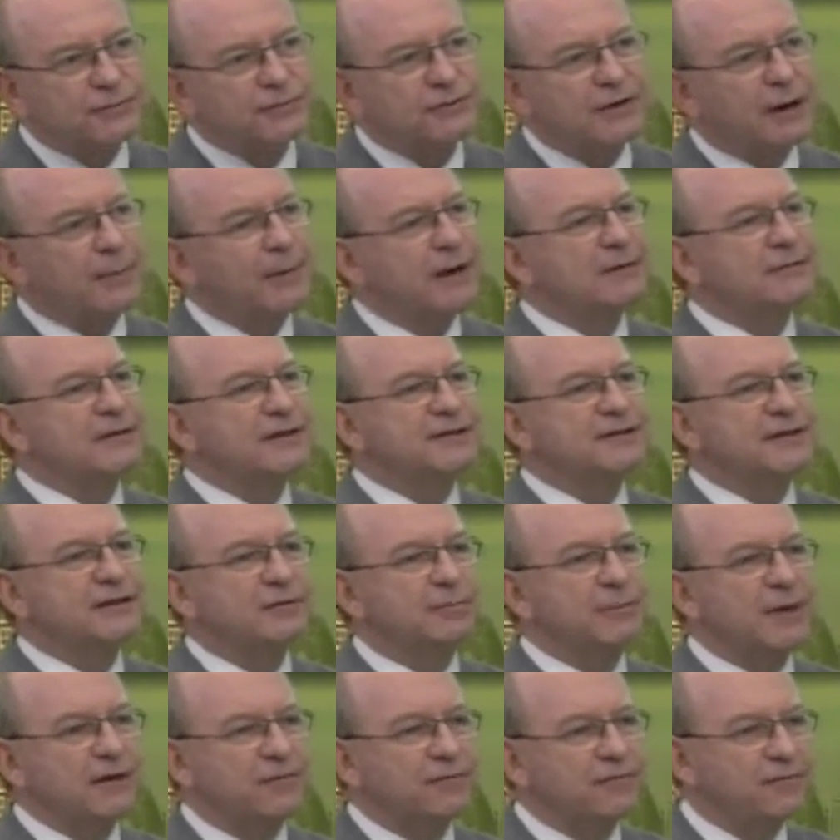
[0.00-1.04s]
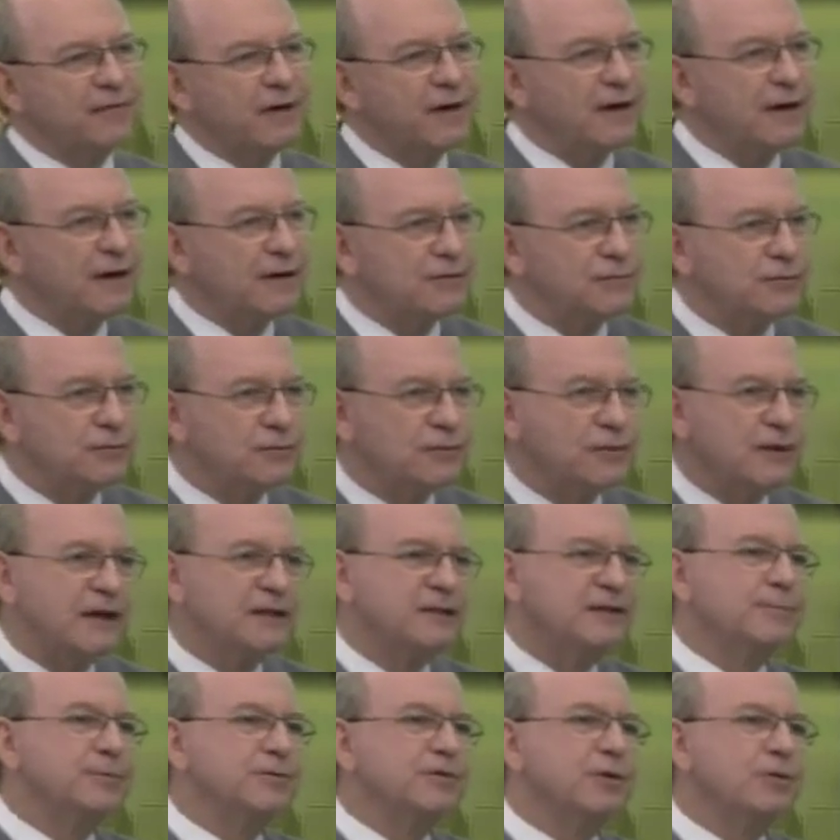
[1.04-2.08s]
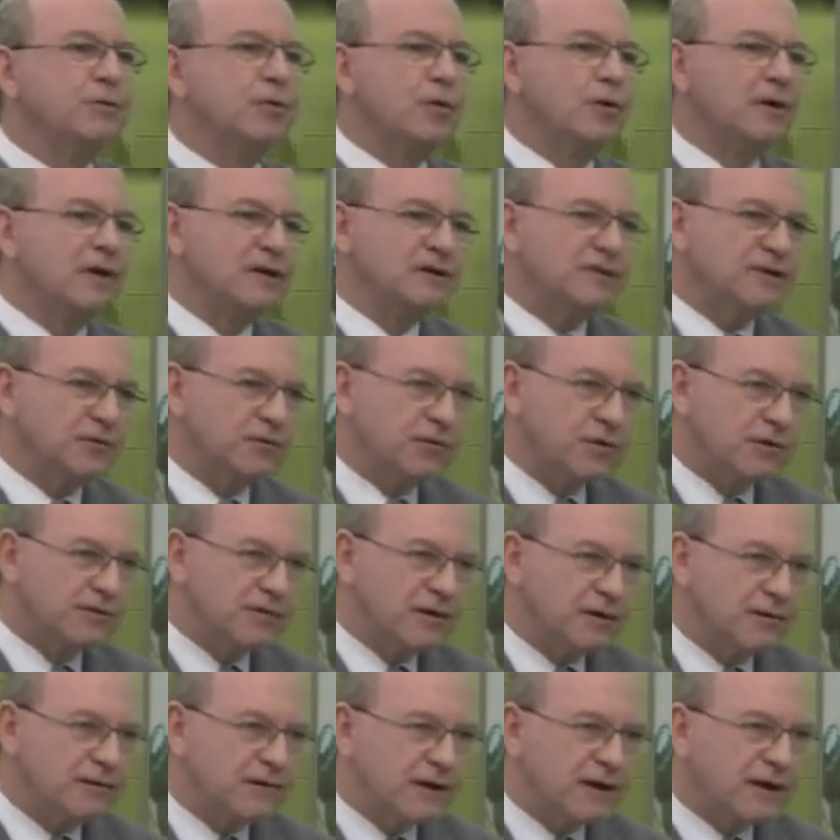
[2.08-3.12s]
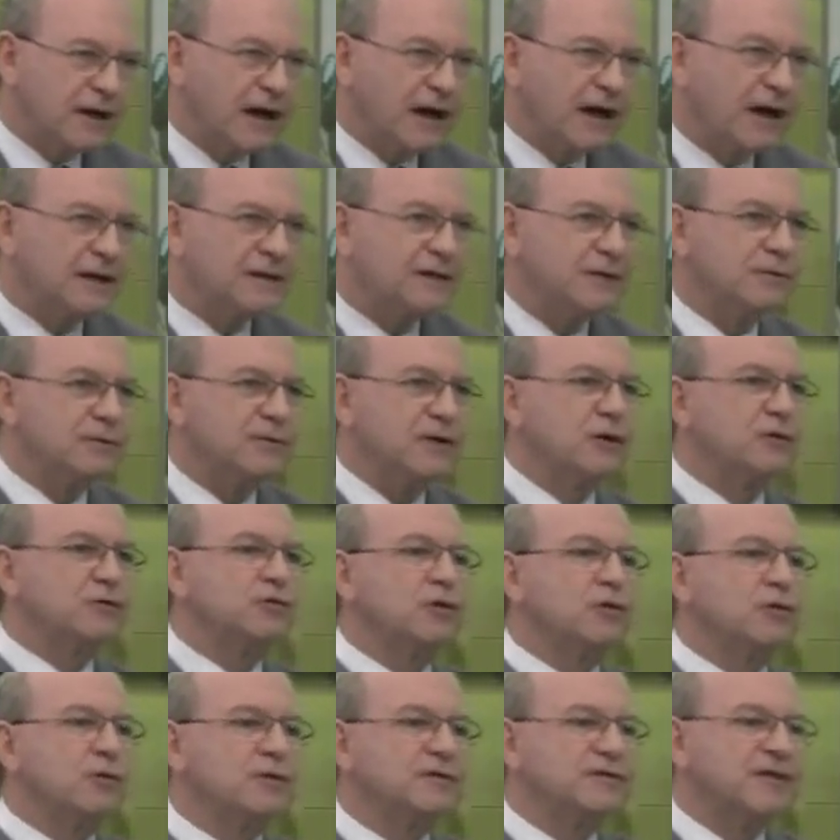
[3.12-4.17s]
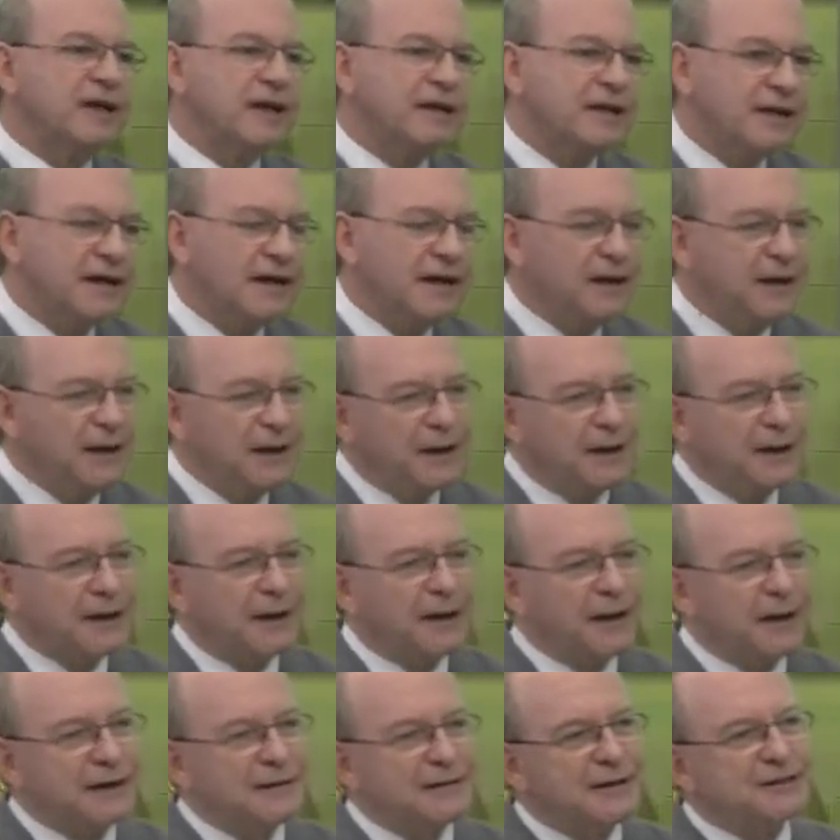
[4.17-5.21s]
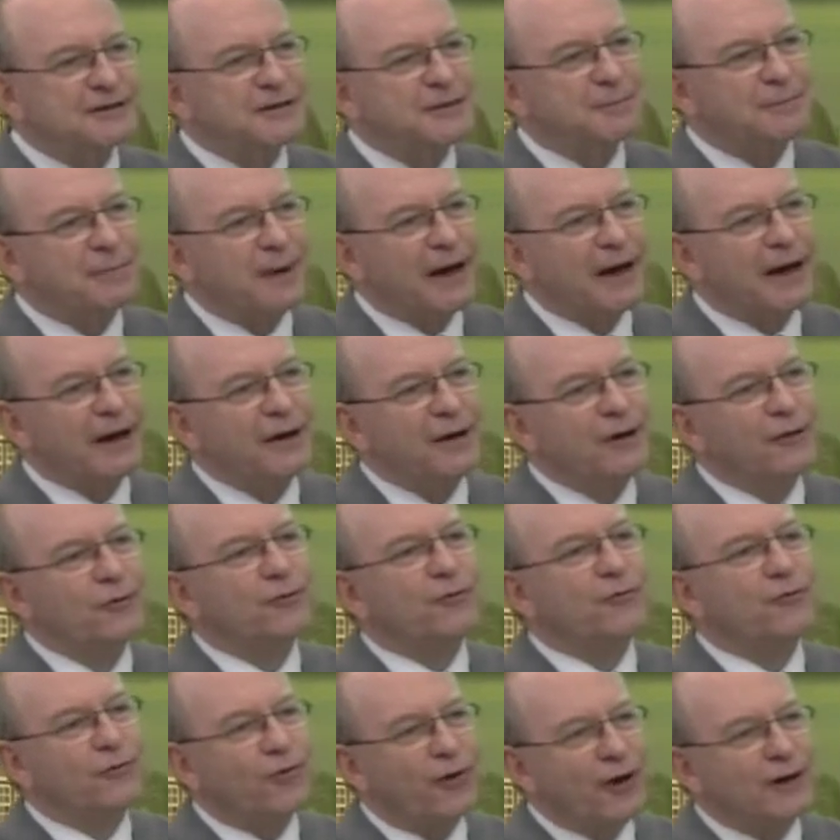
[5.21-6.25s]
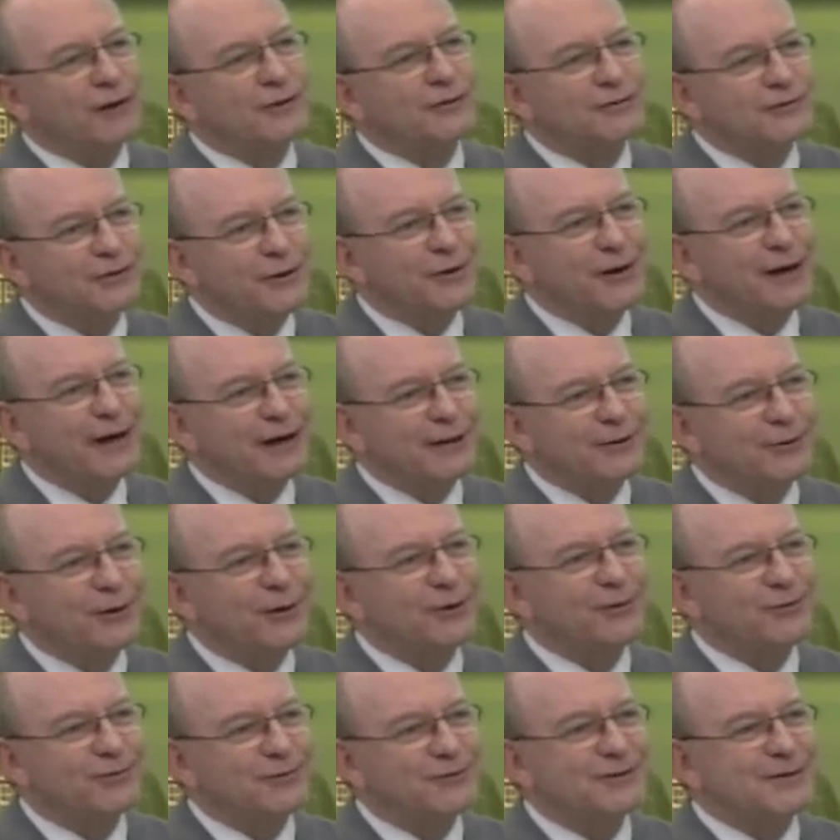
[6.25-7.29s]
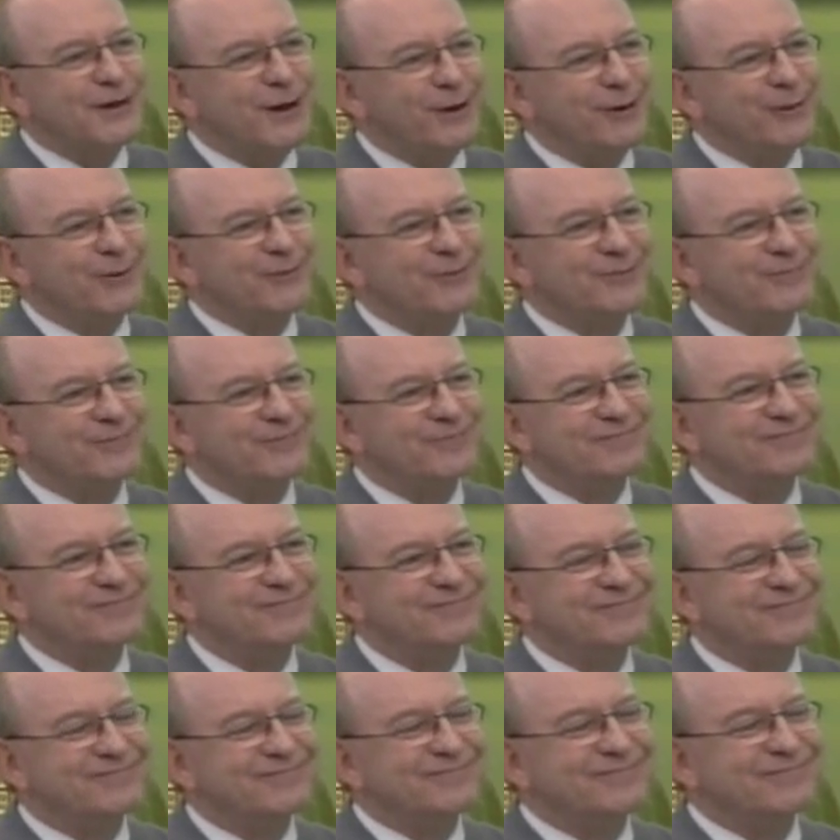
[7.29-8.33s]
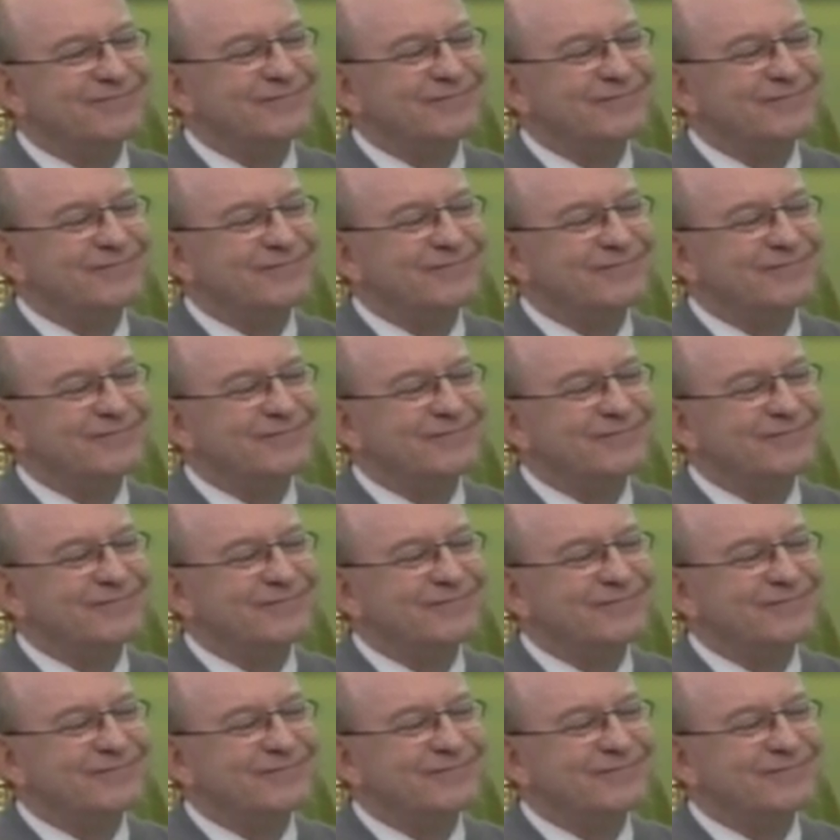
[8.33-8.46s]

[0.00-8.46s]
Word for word: trabalho está sendo bem feito? Que tipo de ocorrência foi verificada? O que, o senhor gostaria antecipar fora do seu relatório oficial? É. Nós